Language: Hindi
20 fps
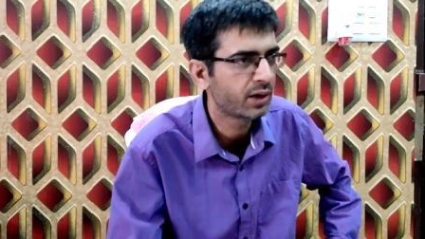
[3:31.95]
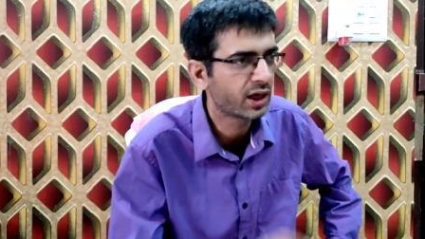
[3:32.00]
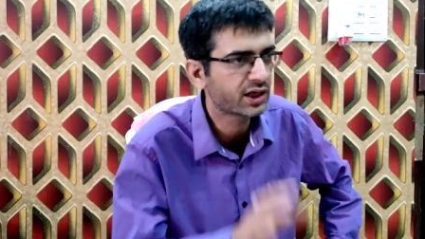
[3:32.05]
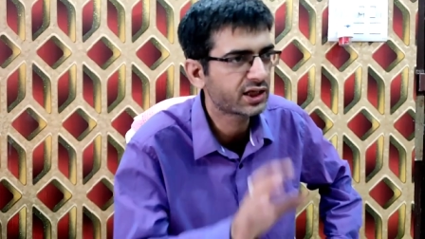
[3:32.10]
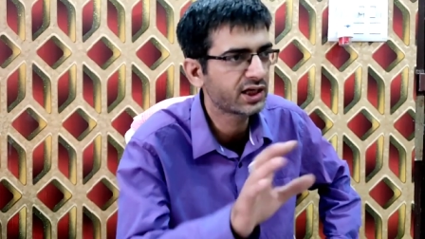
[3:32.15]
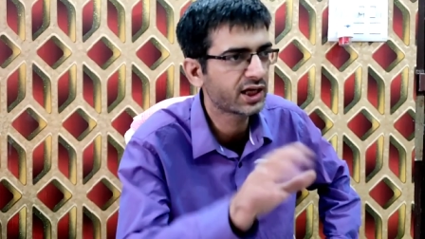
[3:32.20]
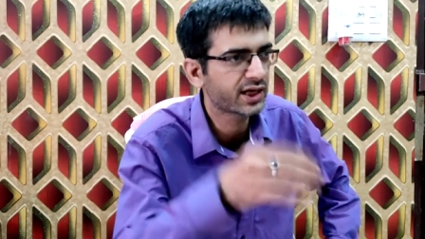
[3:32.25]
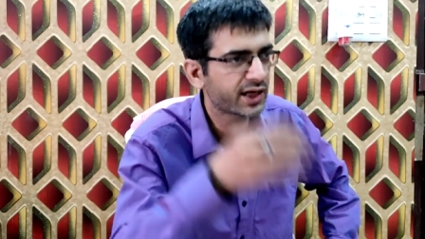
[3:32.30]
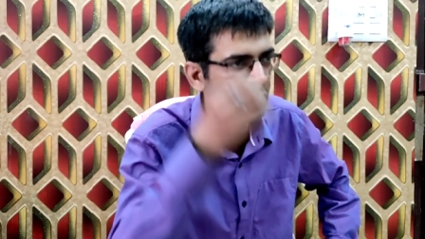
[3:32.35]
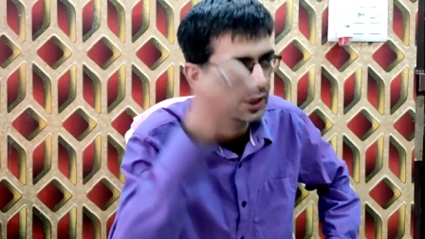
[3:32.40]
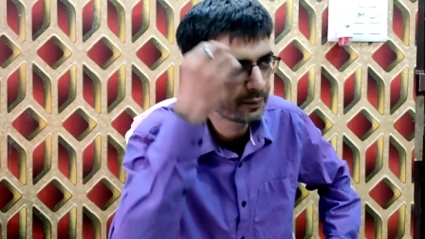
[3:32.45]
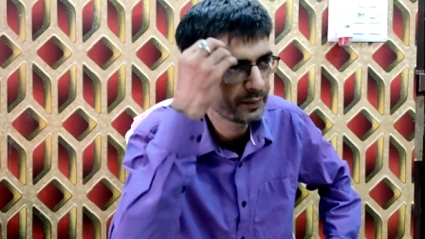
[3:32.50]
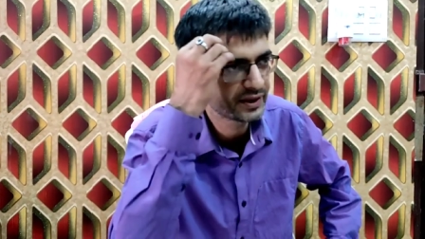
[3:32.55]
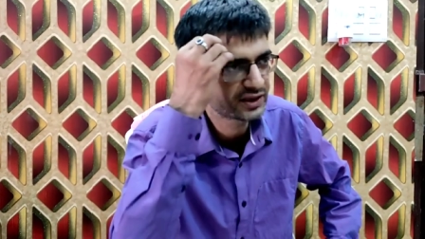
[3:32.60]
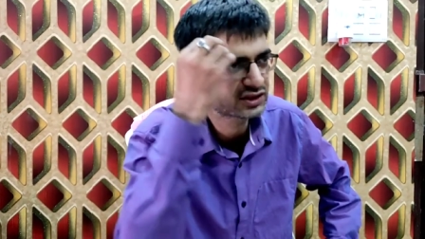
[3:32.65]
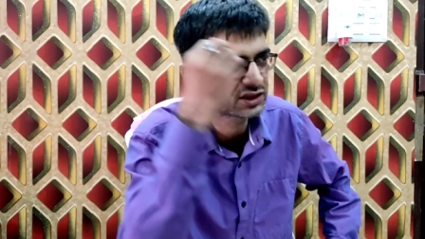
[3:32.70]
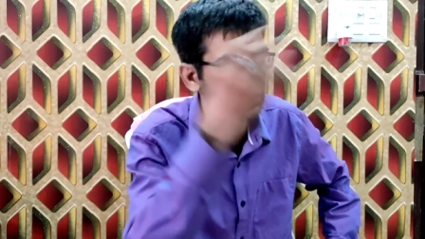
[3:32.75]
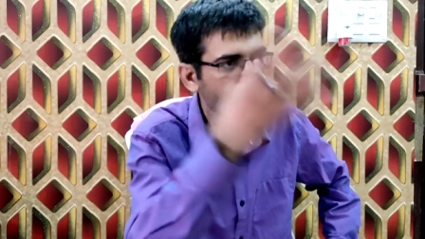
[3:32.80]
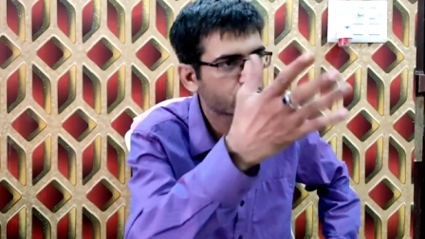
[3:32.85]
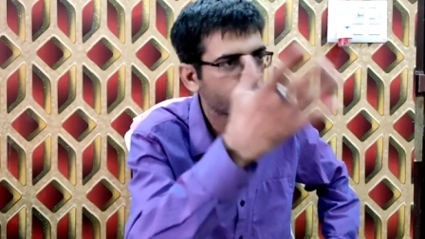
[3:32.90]
बाकी
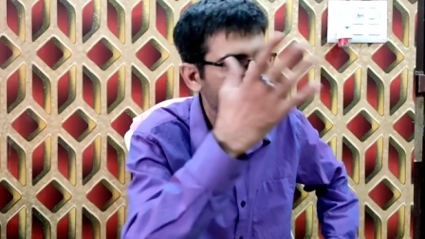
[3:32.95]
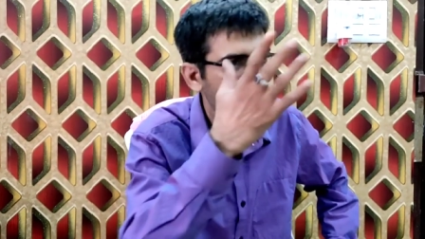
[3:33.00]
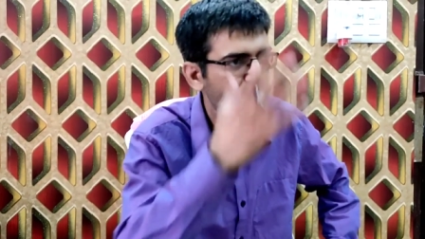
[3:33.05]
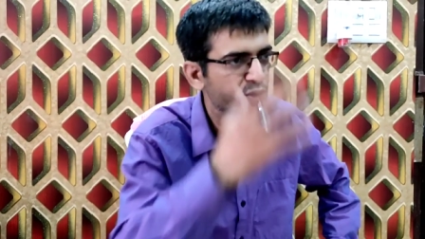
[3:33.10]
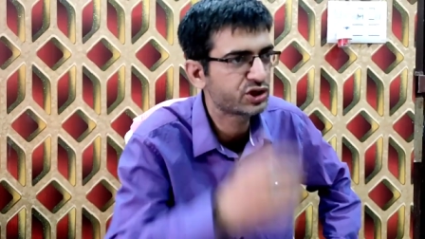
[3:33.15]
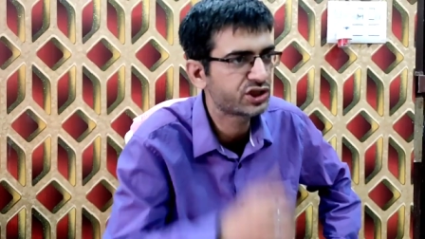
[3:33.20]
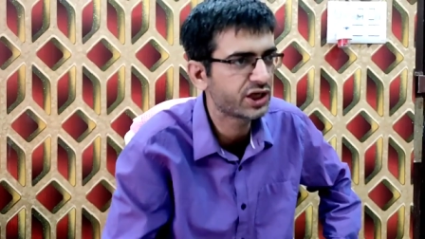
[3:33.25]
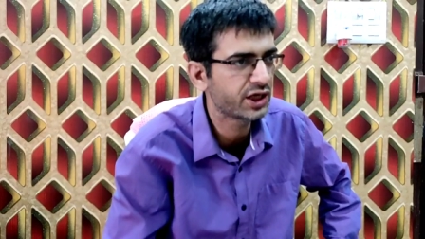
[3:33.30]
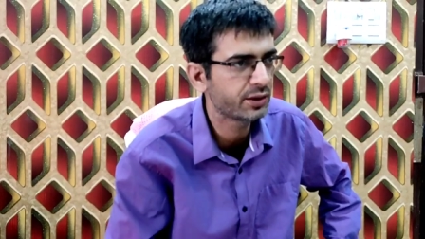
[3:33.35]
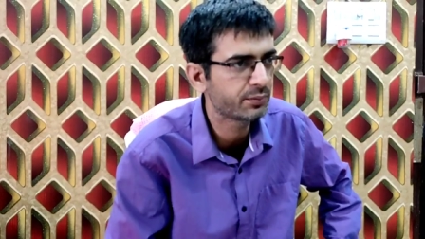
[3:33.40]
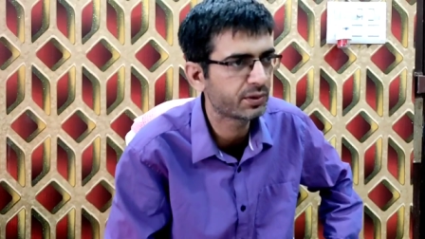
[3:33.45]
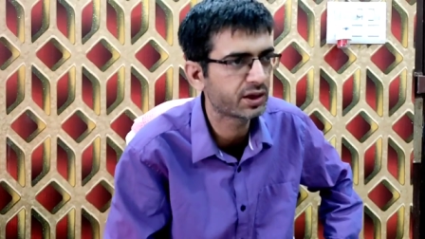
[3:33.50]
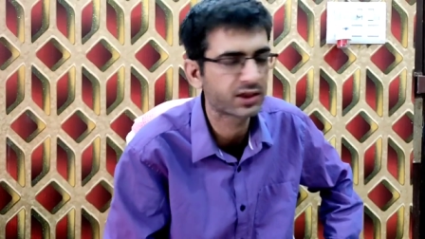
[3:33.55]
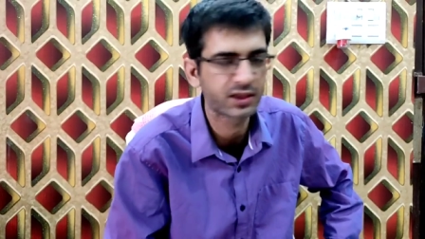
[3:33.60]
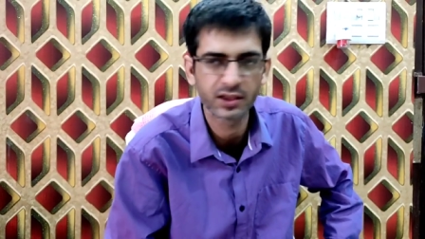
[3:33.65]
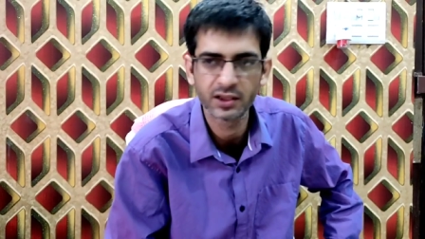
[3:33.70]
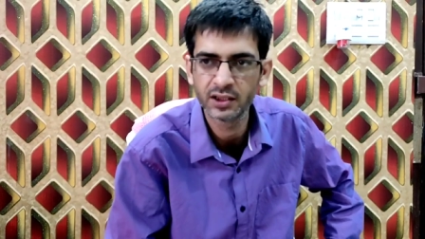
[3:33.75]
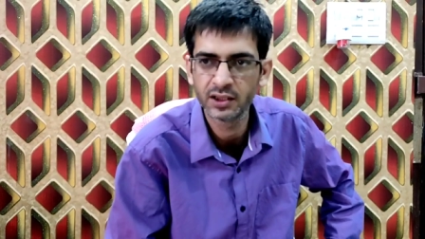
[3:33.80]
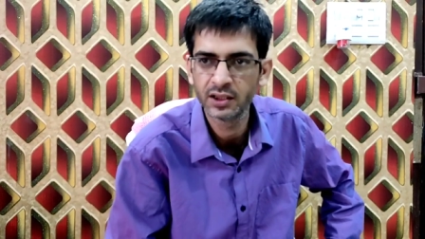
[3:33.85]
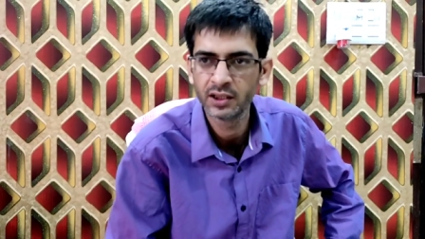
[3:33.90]
एकेडमिक्स का तो पूछिए ही
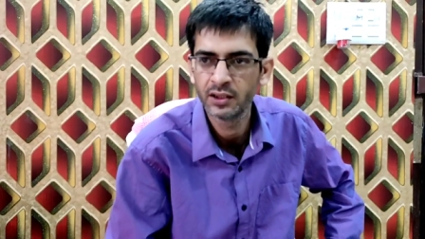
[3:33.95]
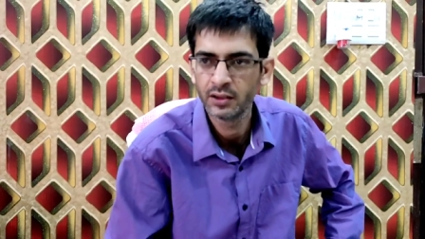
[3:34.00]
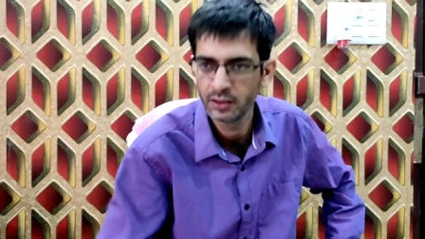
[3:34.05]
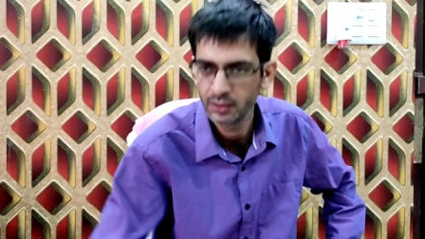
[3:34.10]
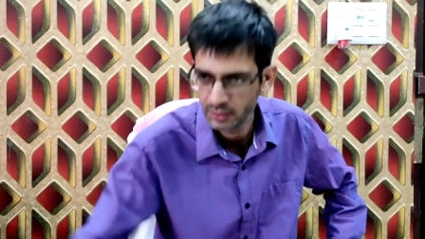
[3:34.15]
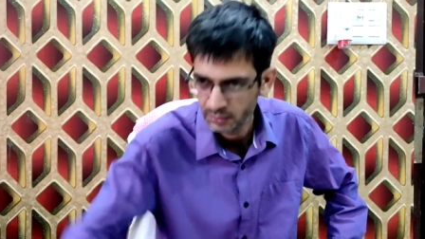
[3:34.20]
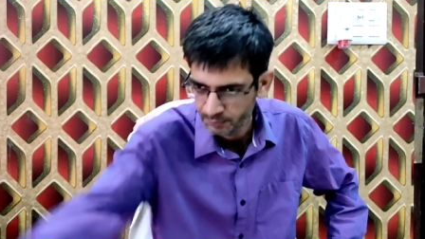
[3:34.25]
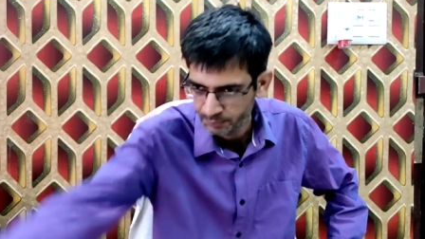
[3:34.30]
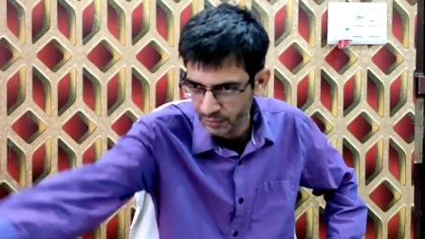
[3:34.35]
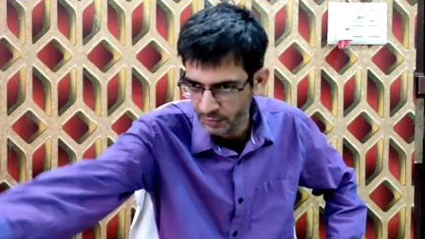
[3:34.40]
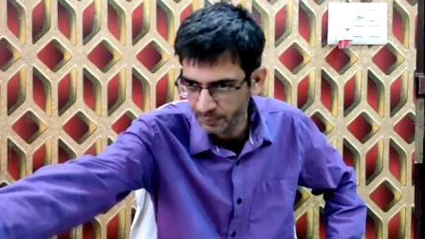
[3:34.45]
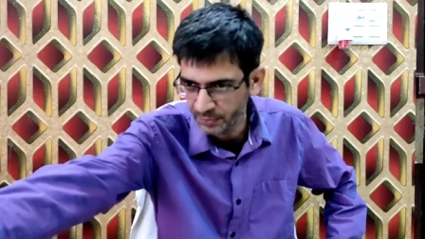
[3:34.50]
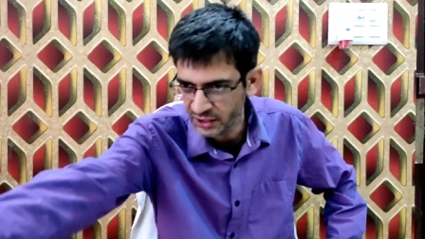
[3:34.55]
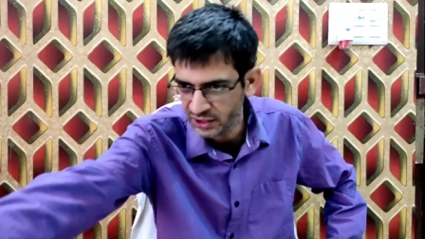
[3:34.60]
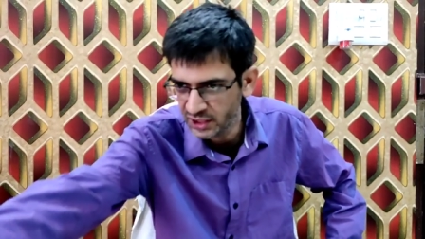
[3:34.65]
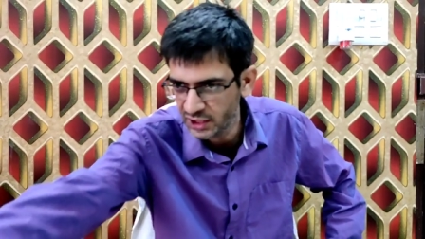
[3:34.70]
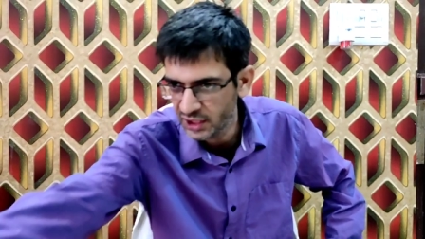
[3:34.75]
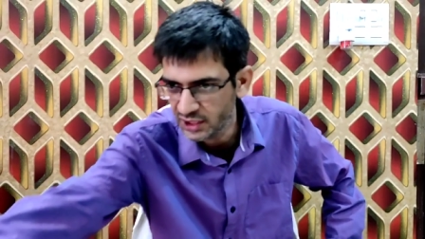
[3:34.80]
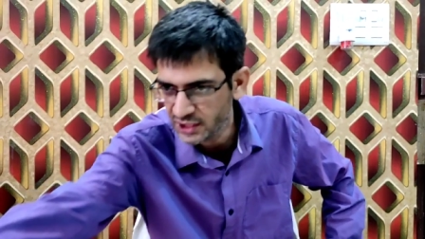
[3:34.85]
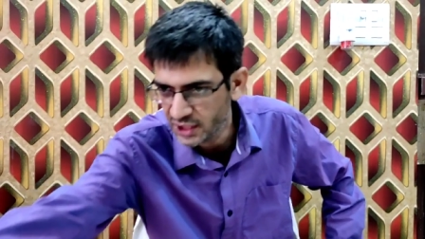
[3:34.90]
मत
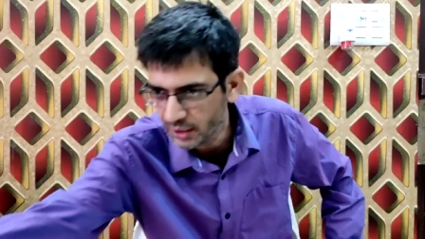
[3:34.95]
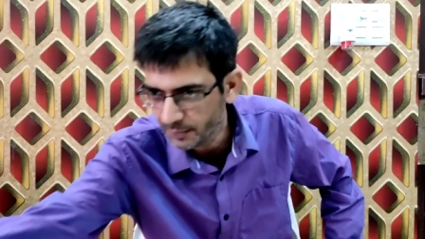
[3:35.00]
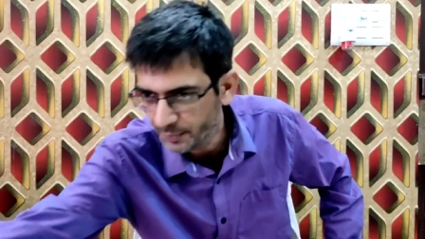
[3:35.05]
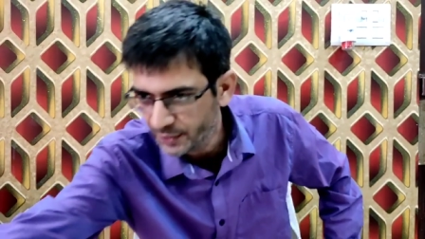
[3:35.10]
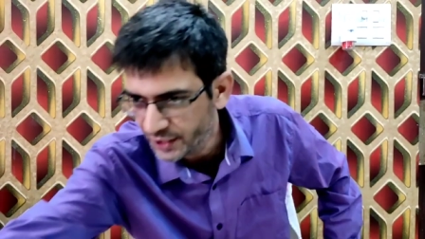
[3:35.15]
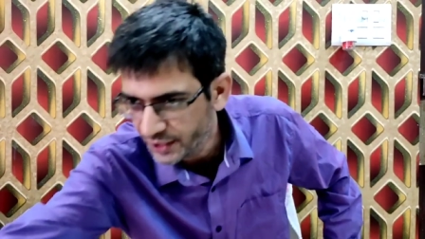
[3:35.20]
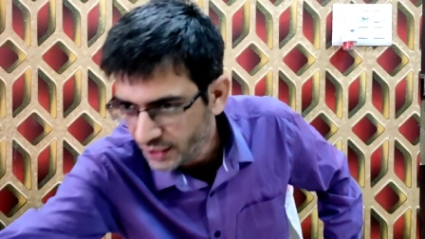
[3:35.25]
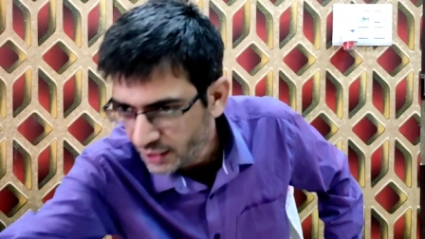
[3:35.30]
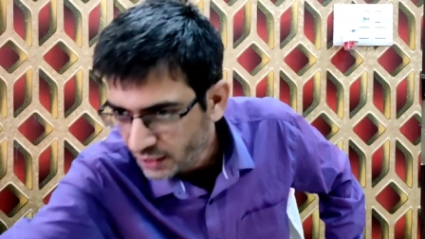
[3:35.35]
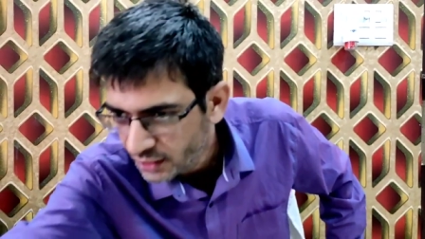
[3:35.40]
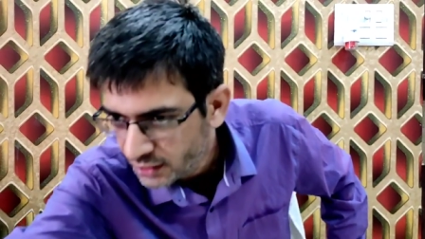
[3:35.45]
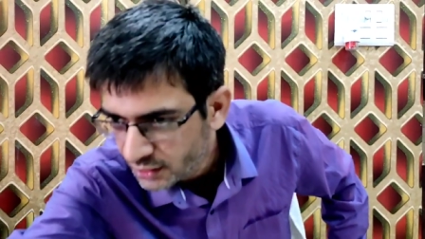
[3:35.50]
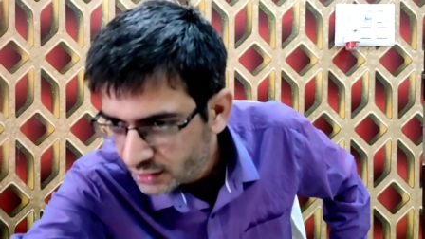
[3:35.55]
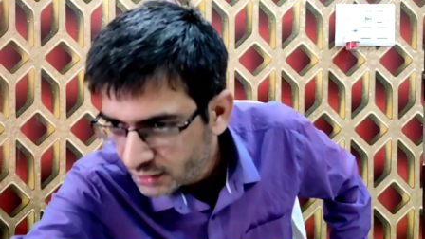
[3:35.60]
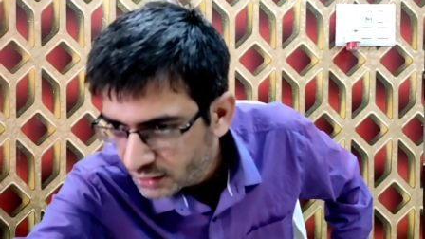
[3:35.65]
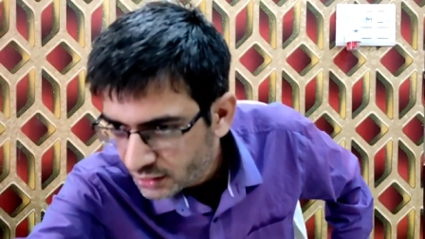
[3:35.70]
पेपर देना जरा अपने ये